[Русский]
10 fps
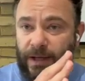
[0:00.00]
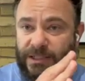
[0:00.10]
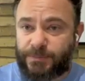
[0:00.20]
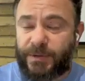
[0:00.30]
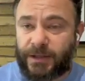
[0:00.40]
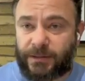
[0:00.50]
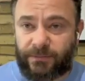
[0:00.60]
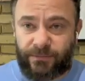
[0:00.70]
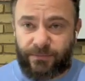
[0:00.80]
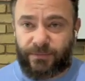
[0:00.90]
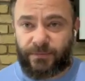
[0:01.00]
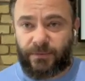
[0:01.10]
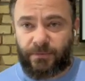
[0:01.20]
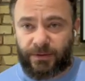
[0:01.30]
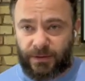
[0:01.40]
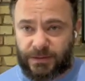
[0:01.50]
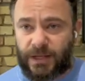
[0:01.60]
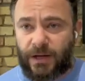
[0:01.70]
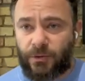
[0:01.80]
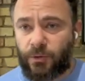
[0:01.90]
аспектов
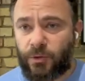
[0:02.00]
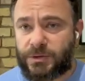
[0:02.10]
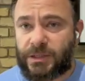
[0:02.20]
потенциальной угрозы